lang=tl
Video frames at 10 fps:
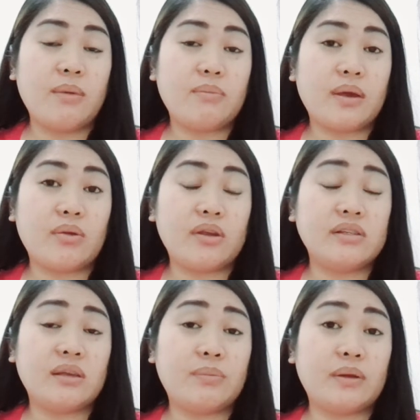Pero
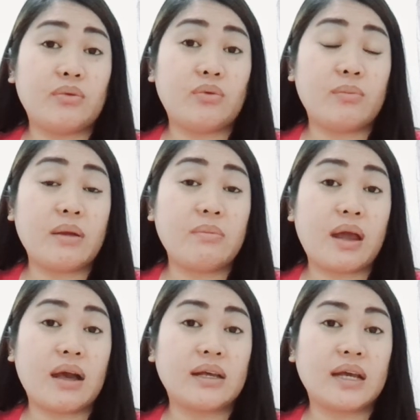naisipan kong
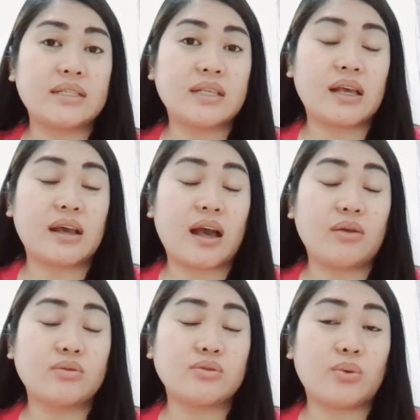mag-vlog kasi nga
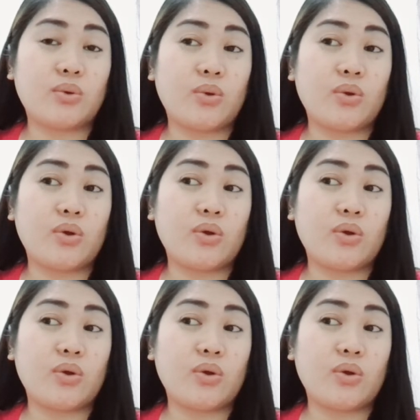gusto kong